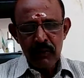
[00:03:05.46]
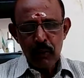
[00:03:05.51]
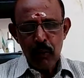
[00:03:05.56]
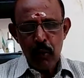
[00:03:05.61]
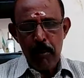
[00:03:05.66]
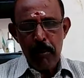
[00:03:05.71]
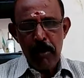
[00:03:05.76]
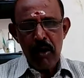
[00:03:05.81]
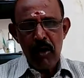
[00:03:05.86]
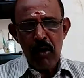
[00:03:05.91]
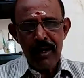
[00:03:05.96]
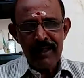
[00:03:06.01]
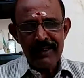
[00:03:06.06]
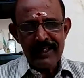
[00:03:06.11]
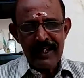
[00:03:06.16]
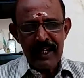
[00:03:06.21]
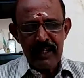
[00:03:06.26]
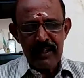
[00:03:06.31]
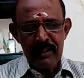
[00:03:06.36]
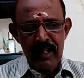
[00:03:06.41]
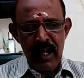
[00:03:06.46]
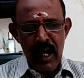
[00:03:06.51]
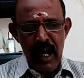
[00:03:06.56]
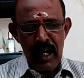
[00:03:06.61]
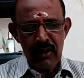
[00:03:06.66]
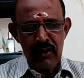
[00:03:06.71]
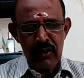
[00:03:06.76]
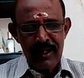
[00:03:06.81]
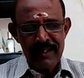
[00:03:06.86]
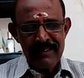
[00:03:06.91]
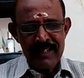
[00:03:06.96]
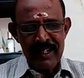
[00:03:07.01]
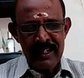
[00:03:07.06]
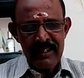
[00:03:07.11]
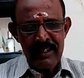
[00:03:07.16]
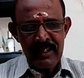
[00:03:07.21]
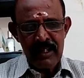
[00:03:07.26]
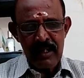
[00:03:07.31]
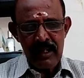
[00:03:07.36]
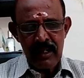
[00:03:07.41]
கும்பகோணத்திலிருந்து ஆடுதுறை
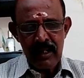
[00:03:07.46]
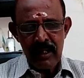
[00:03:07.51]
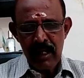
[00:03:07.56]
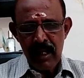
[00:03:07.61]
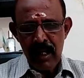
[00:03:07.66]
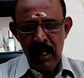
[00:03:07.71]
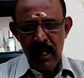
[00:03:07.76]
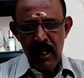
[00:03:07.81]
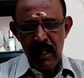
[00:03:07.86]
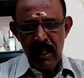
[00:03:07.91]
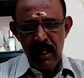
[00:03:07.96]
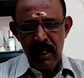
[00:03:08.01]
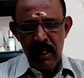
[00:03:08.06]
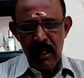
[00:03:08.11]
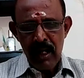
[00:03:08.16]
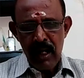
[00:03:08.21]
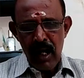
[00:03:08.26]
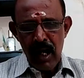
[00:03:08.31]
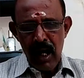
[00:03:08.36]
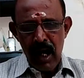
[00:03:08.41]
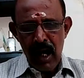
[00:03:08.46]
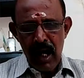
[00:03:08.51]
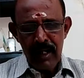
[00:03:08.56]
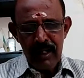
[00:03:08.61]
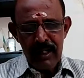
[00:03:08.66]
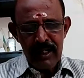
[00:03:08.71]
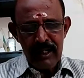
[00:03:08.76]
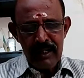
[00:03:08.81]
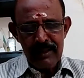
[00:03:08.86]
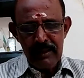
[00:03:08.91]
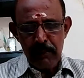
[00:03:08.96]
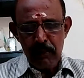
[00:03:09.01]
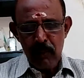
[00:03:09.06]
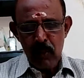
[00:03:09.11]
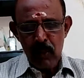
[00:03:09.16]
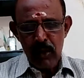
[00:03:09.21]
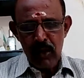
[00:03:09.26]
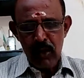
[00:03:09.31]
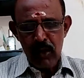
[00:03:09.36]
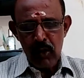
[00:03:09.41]
சென்று அங்கிருந்து
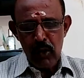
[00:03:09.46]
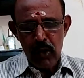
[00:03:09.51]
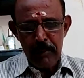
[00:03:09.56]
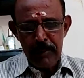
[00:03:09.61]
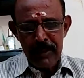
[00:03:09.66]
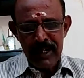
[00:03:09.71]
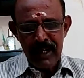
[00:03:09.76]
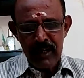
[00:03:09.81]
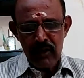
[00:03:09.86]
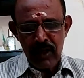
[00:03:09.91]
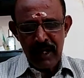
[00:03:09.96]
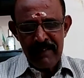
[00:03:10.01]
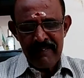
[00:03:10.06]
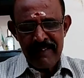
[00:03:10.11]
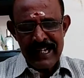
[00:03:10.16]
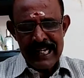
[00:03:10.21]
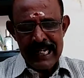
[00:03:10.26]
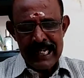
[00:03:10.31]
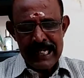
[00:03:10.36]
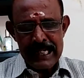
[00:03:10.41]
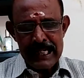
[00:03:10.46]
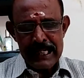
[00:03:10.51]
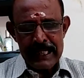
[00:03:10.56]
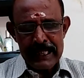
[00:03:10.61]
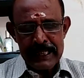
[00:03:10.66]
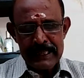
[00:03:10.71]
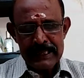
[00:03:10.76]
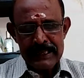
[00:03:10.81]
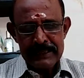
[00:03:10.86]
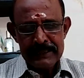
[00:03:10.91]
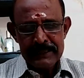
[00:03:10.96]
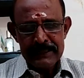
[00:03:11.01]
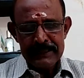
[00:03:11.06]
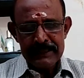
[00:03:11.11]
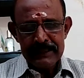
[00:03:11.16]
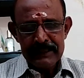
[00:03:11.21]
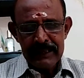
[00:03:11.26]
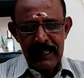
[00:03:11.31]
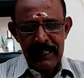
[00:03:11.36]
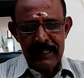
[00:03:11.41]
மூணு கிலோமீட்டர் தொலைவில்
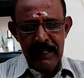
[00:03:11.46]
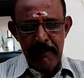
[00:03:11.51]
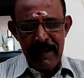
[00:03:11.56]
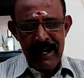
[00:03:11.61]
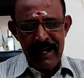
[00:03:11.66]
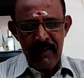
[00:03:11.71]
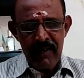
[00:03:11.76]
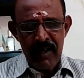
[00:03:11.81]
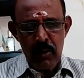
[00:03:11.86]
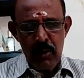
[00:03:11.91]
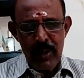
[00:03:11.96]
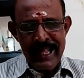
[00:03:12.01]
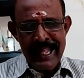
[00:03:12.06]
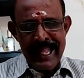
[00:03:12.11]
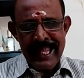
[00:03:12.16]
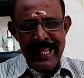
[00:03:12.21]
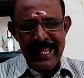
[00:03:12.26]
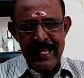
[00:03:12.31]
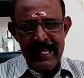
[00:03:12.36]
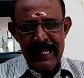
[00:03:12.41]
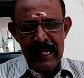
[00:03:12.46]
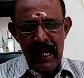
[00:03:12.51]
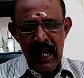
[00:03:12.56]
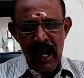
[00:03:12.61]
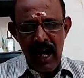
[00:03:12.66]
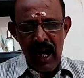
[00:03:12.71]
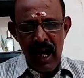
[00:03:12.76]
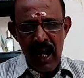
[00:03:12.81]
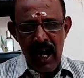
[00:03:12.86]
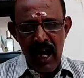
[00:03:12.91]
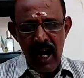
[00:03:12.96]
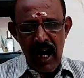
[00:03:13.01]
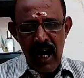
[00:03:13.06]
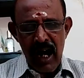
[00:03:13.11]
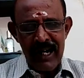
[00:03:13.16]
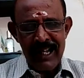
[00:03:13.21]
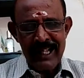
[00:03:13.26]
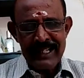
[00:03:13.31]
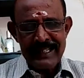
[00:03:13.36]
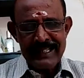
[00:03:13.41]
அந்த பகவானுடைய
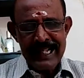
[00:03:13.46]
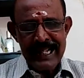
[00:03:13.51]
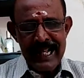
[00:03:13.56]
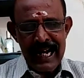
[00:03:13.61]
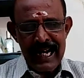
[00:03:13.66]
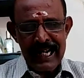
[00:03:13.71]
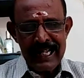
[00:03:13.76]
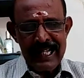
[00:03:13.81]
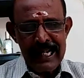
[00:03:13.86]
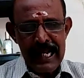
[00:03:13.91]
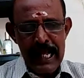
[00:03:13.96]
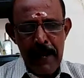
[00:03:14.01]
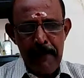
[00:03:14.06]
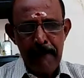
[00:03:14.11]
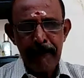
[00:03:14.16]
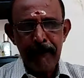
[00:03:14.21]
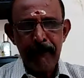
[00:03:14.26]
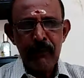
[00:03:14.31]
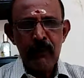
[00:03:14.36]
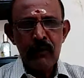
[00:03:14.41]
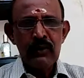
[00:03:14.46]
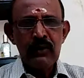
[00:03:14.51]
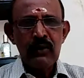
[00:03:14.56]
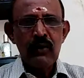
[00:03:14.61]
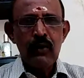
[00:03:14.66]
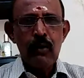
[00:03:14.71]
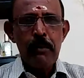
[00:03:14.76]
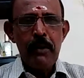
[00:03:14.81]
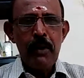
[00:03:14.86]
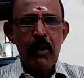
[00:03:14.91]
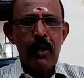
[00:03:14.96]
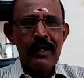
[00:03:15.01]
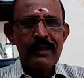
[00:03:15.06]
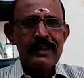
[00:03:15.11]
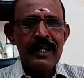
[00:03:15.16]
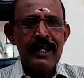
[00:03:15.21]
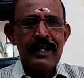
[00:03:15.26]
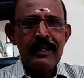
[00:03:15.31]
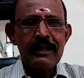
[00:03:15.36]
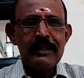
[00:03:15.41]
ஆலயத்தை அடையலாம்
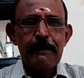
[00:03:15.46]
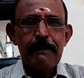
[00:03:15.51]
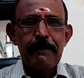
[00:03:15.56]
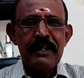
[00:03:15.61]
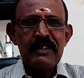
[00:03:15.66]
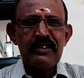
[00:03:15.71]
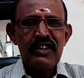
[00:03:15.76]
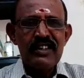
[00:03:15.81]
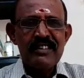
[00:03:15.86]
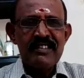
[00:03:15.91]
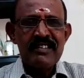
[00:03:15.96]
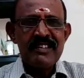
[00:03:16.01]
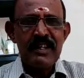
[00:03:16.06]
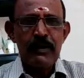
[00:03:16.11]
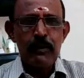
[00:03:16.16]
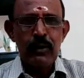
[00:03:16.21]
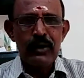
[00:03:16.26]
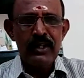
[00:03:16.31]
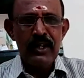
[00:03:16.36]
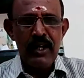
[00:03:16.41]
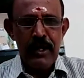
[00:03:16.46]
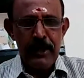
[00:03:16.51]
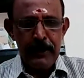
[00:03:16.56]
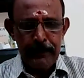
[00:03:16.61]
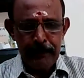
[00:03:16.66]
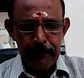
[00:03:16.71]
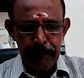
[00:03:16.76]
கும்பகோணத்திலிருந்து பஸ் வசதி உண்டு